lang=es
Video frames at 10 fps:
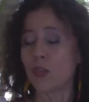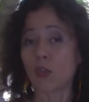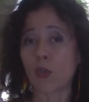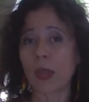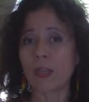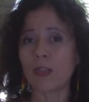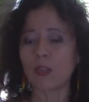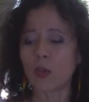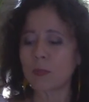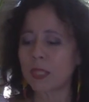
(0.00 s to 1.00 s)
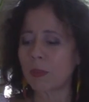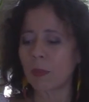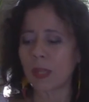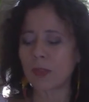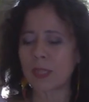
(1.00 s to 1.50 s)
sueño, yo
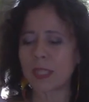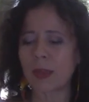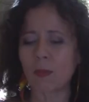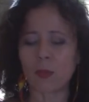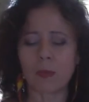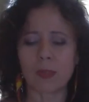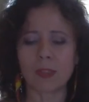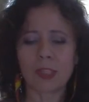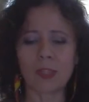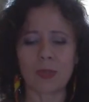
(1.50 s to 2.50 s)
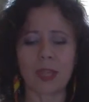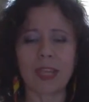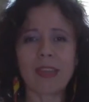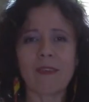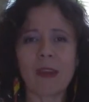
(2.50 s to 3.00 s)
observaba, yo decía, uy, pero se
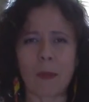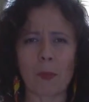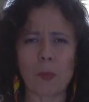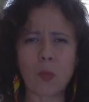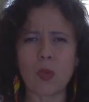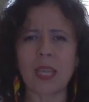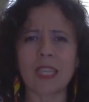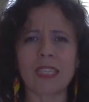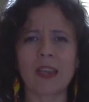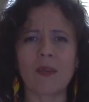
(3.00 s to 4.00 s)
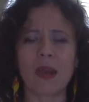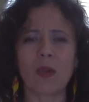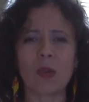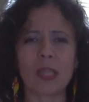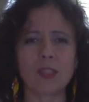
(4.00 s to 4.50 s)
nota que va muy hacia
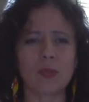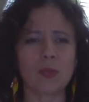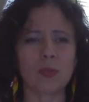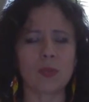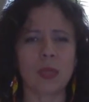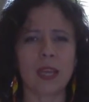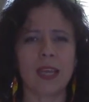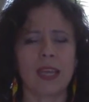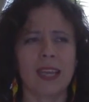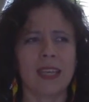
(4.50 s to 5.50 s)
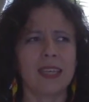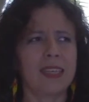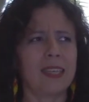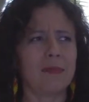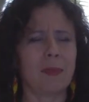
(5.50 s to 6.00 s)
abajo la estructura
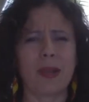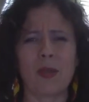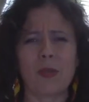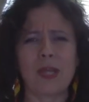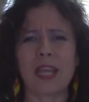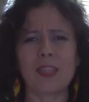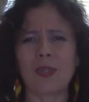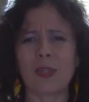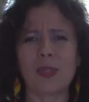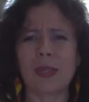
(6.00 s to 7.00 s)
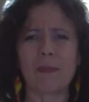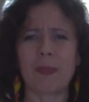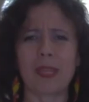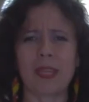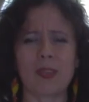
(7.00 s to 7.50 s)
y para un riachuelo tan
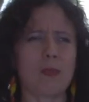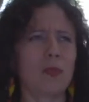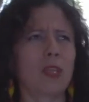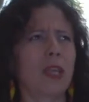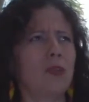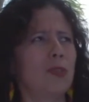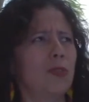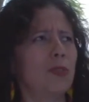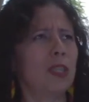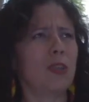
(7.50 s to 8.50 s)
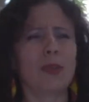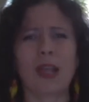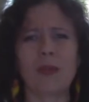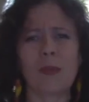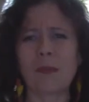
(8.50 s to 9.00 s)
pequeño, ¿por qué construyeron
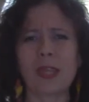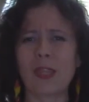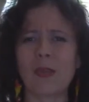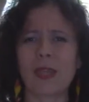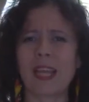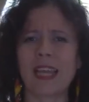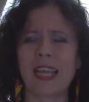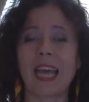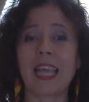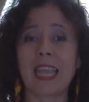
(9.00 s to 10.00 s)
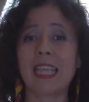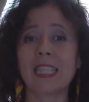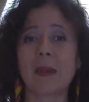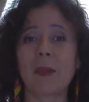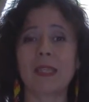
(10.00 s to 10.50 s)
algo en medio de la nada de
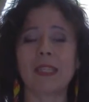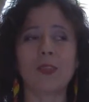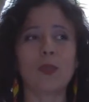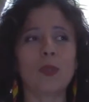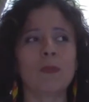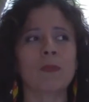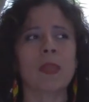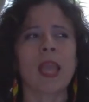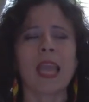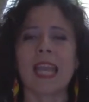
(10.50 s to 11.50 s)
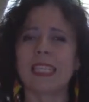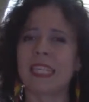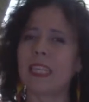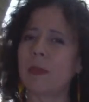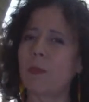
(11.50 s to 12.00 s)
esa magnitud?
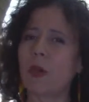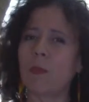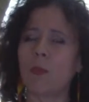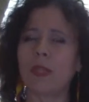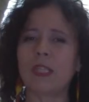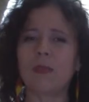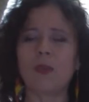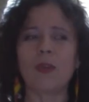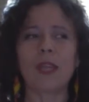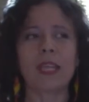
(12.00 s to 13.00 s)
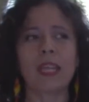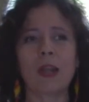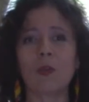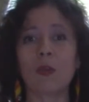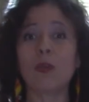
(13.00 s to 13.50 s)
Ese tipo de puentes por lo
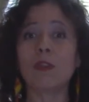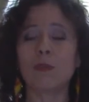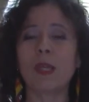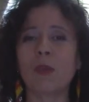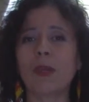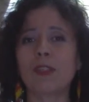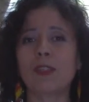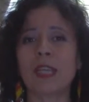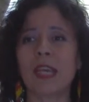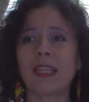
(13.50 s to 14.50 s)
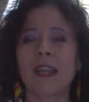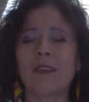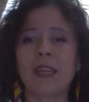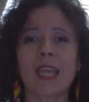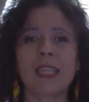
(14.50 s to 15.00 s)
general uno los ve cuando se
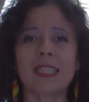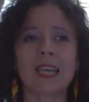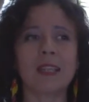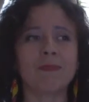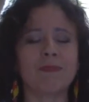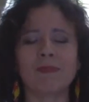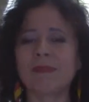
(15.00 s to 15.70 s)
atraviesan